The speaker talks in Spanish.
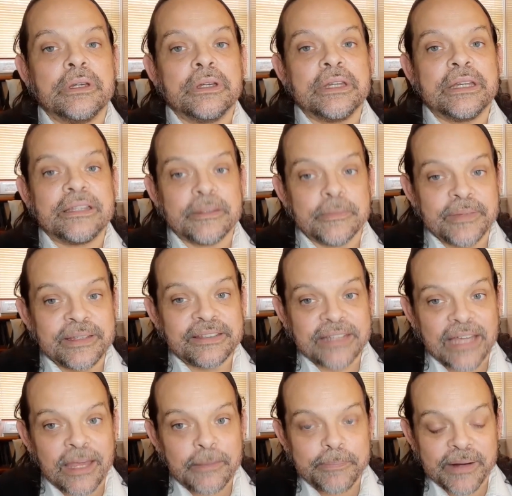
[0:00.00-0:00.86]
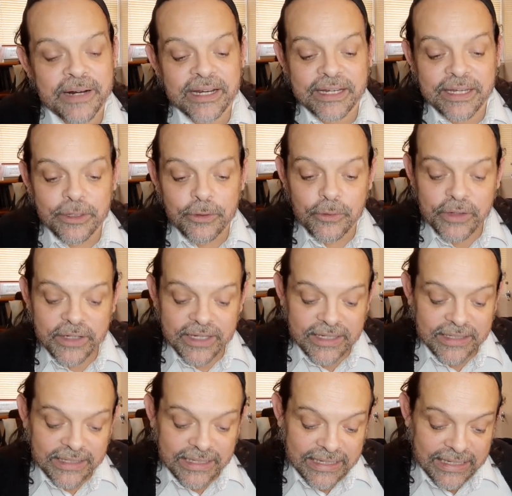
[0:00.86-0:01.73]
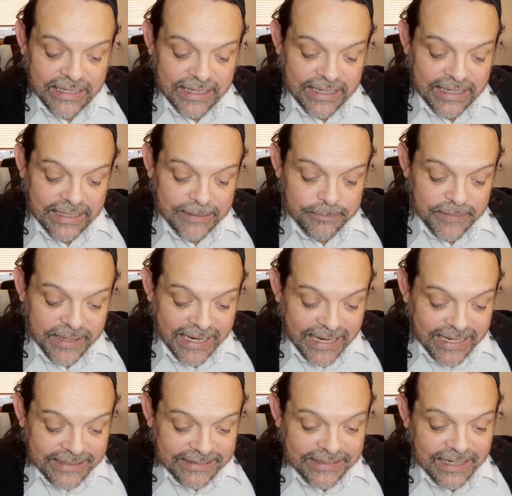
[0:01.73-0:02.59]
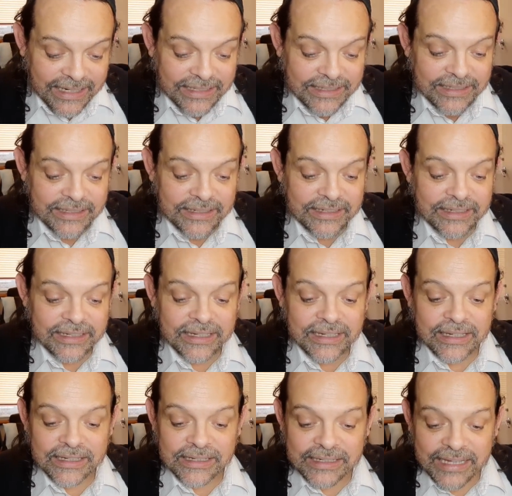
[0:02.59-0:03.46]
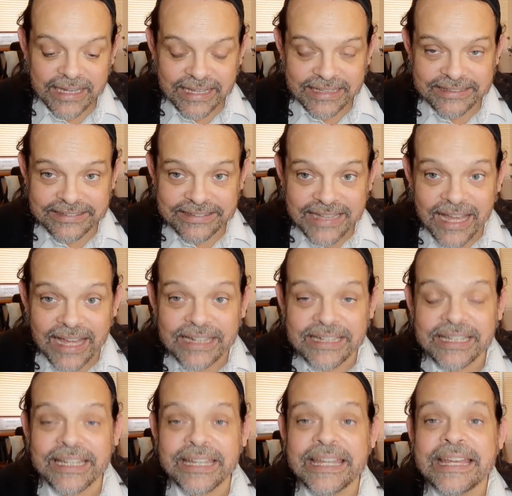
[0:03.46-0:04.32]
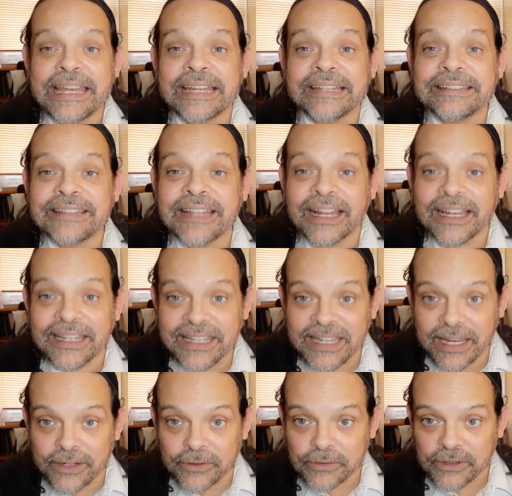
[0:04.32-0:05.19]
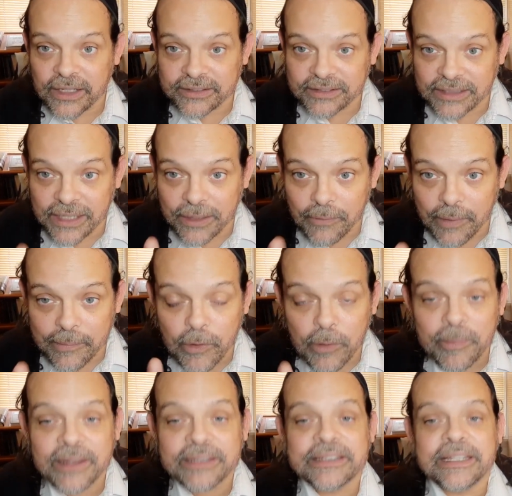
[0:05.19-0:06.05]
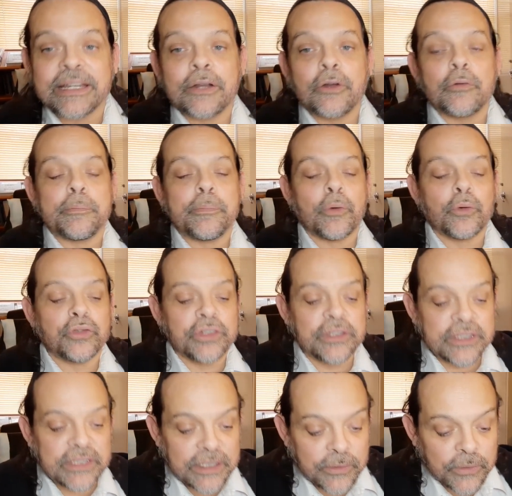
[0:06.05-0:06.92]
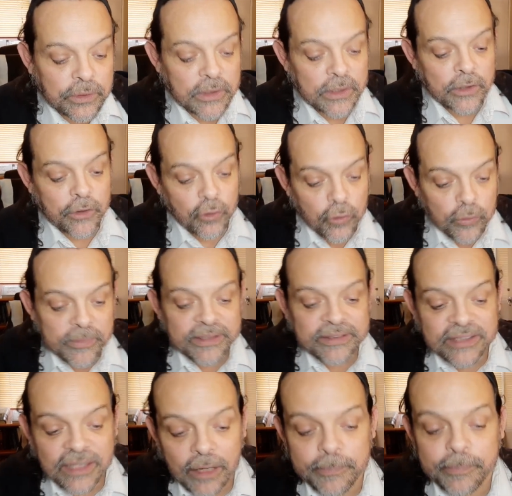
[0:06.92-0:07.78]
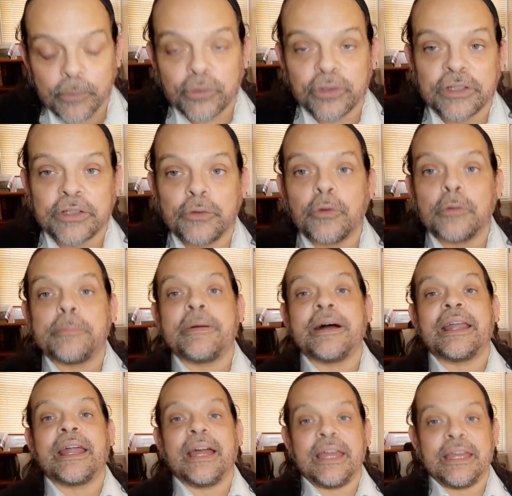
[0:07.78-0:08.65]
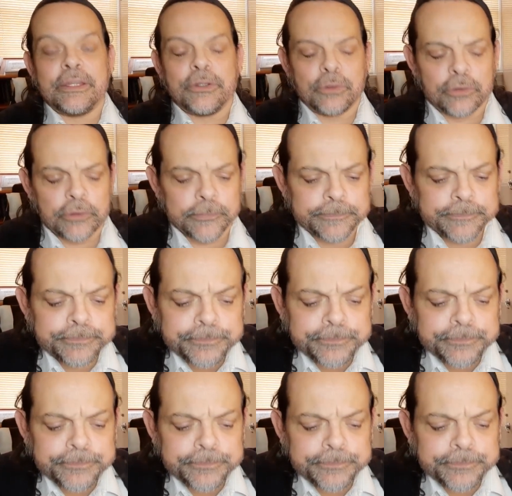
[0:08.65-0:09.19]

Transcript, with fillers: Este mensaje es para aquellos que entran, que están y que salieron. Así que vamos a mantenerlo positivo, un mensaje positivo para ellos.